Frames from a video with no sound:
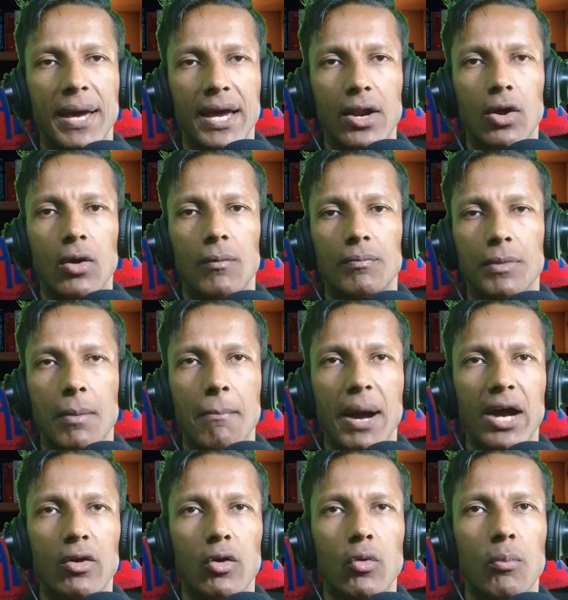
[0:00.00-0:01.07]
Pero
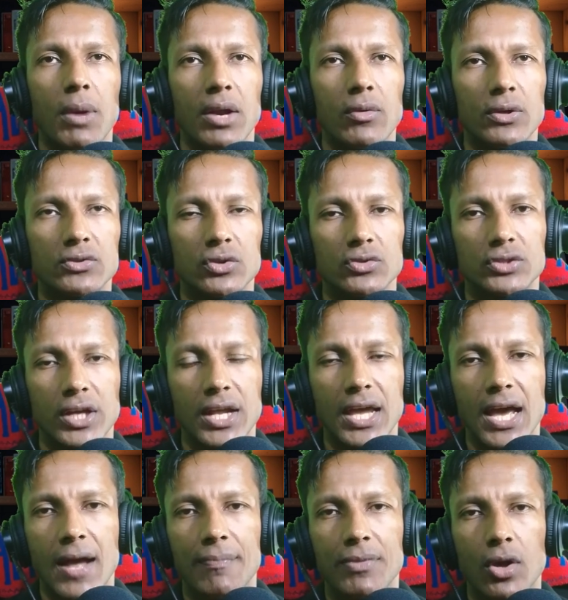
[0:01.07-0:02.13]
Manos eso
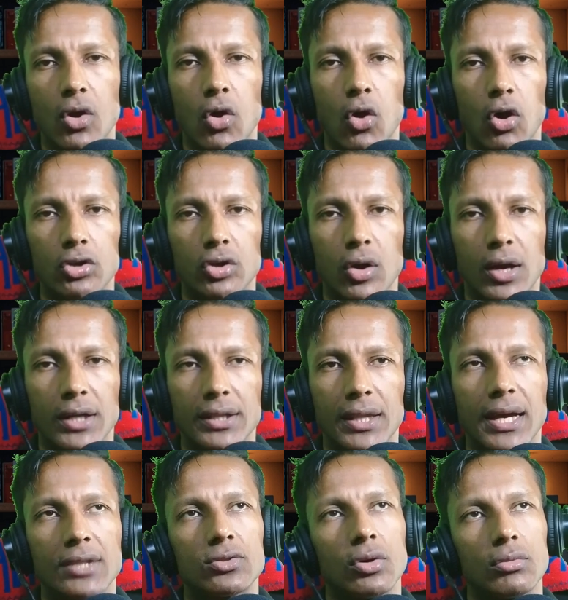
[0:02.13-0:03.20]
sería otro de los
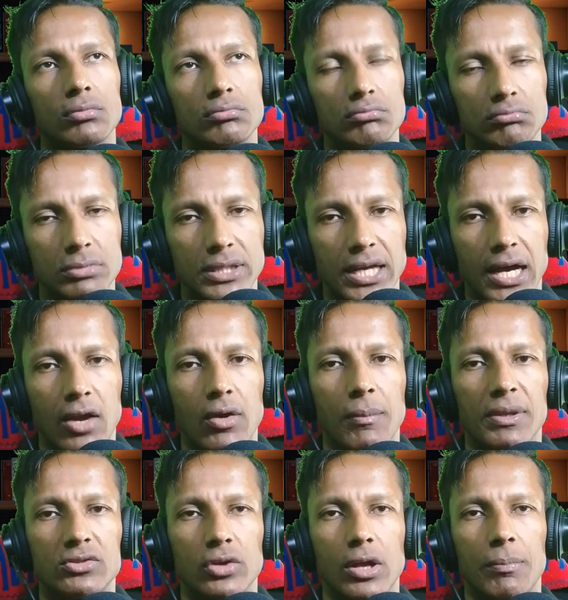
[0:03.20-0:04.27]
candidatos. Ya lo
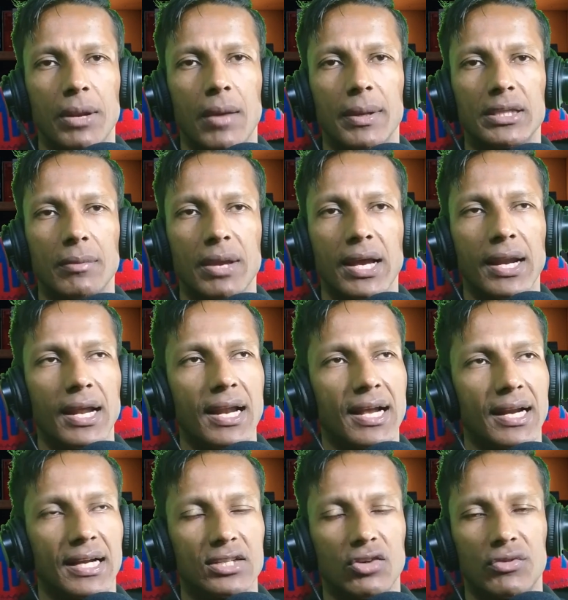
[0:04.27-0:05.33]
mencioné previamente en mi canal, el
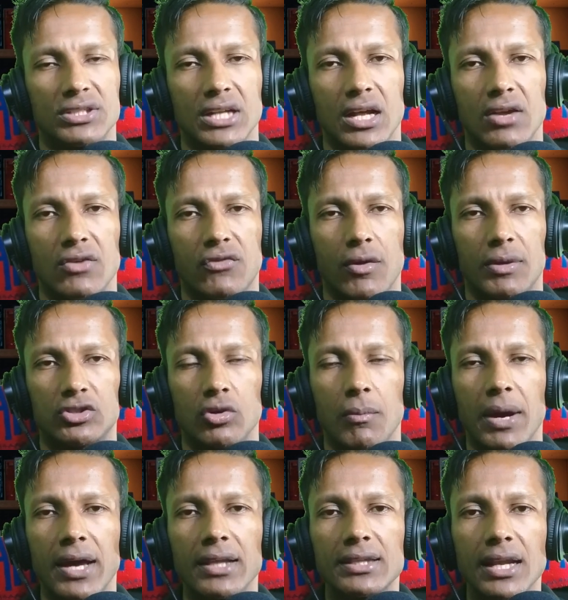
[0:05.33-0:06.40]
canal que te ofrece la
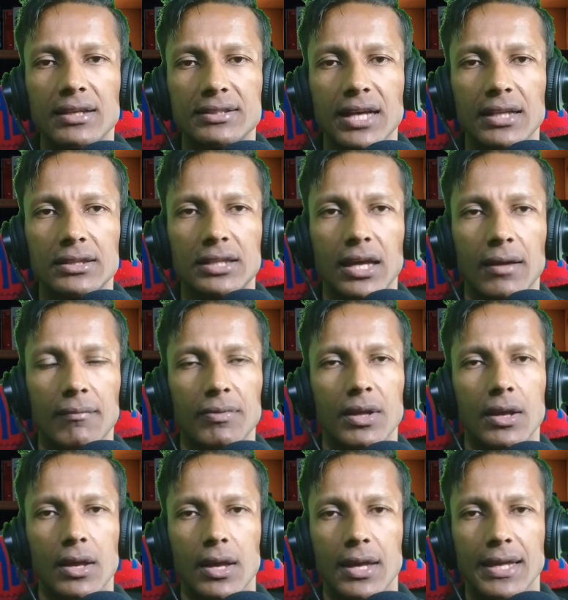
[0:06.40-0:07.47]
información más interesante
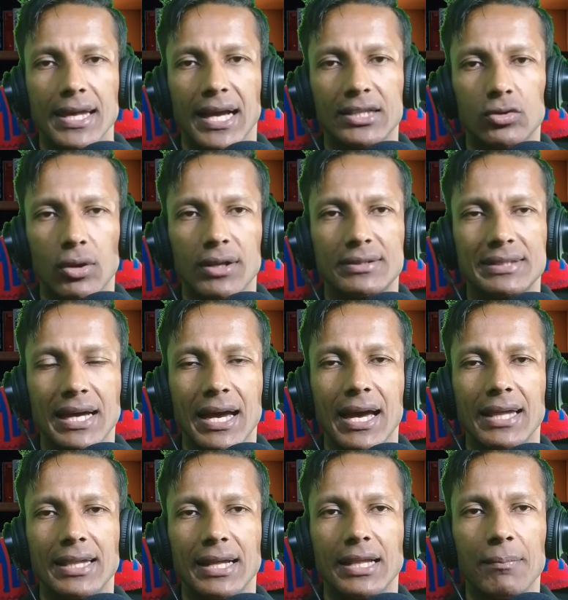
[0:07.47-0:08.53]
y
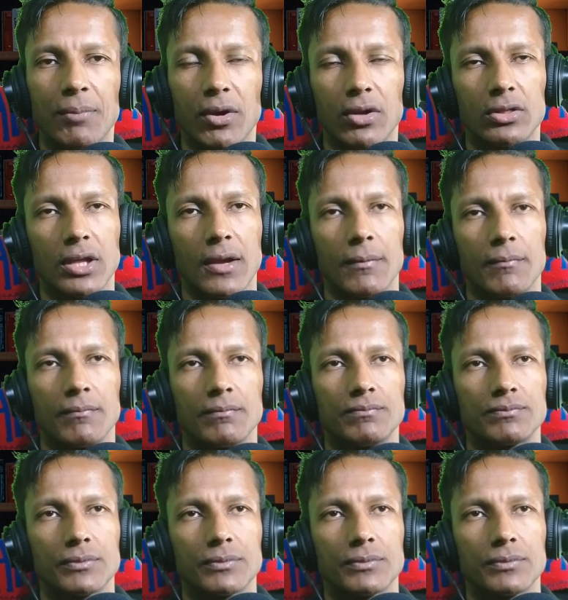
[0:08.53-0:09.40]
actualizada del deporte.